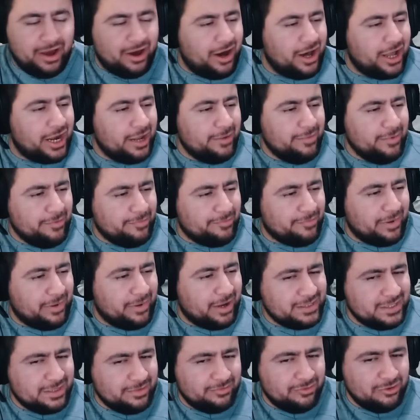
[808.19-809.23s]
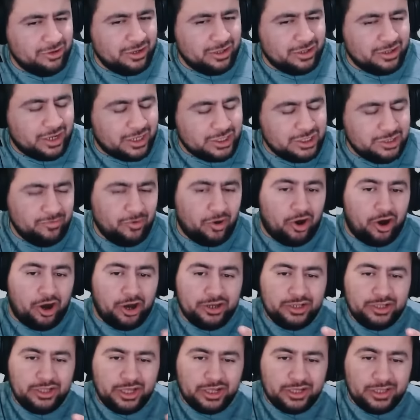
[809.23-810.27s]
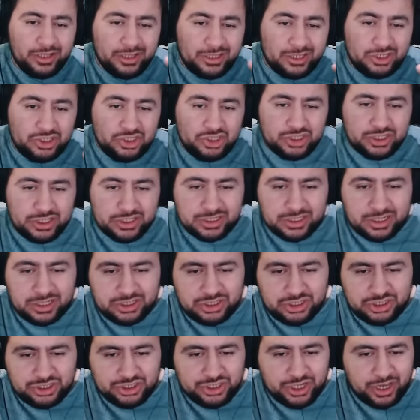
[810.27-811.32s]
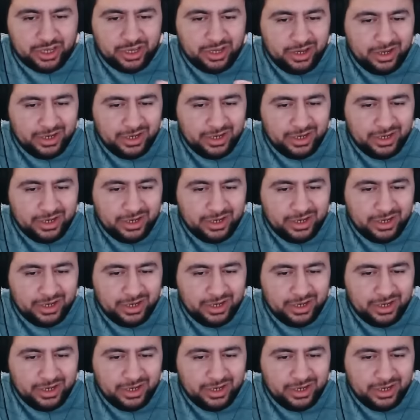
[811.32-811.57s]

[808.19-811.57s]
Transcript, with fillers: araba bazen böyle acaba aynı yerde ikinci kez geçince